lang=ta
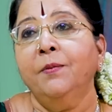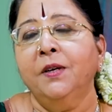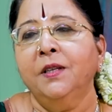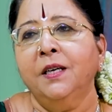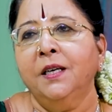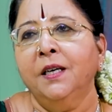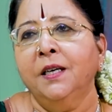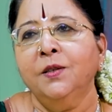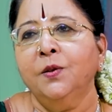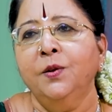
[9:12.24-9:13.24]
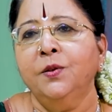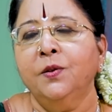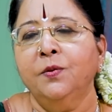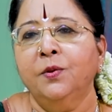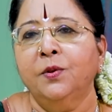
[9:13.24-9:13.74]
நம்ம அதுக்கு என்ன
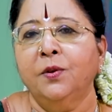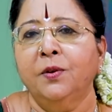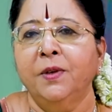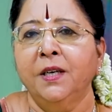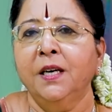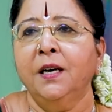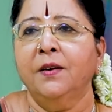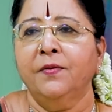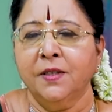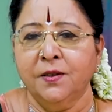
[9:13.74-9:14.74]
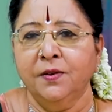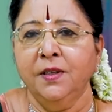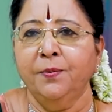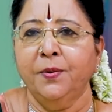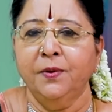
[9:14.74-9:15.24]
சொல்யூஷன் கொடுத்துருக்கோம் அப்படின்னா ஃபஸ்ட்டு
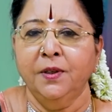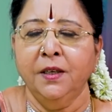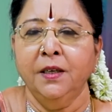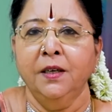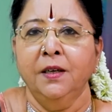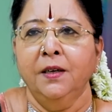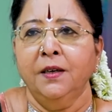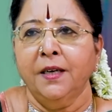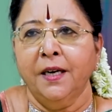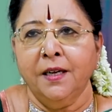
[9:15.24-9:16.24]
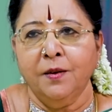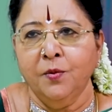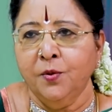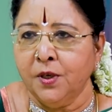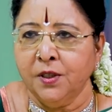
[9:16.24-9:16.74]
வந்து இப்போ வந்து கிணற
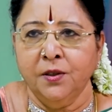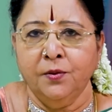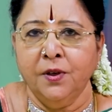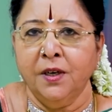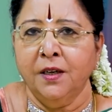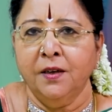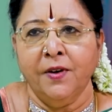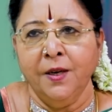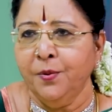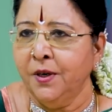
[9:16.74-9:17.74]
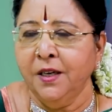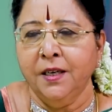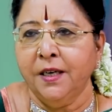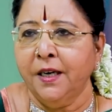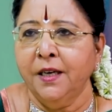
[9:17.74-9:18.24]
மூடுறதுக்கு உண்டான
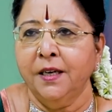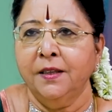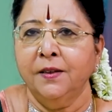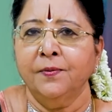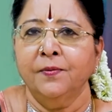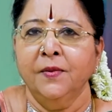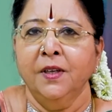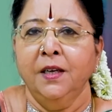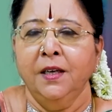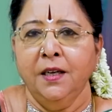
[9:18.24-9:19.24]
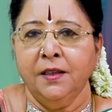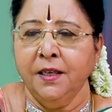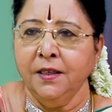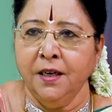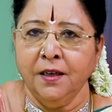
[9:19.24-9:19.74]
வாய்ப்புகளும் இங்கே கிடையாது இல்லை
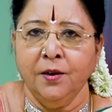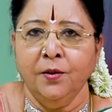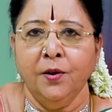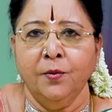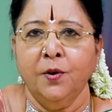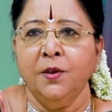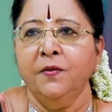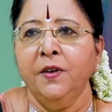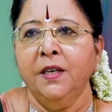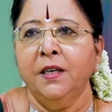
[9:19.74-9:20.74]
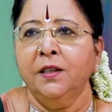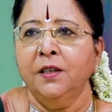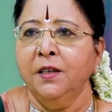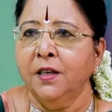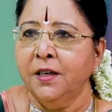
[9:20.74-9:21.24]
தென்கிழக்கில் உள்ள ஓட்டு வீடை
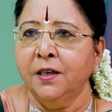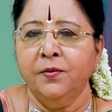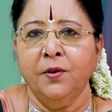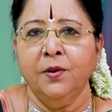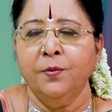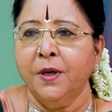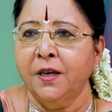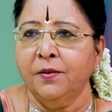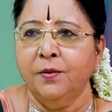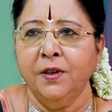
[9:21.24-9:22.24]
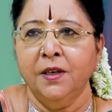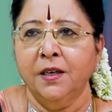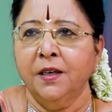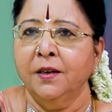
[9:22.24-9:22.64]
எடுத்துகிட்டு இன்னும் ரெண்டு ஃப்ளோர் பண்ணக்கூடிய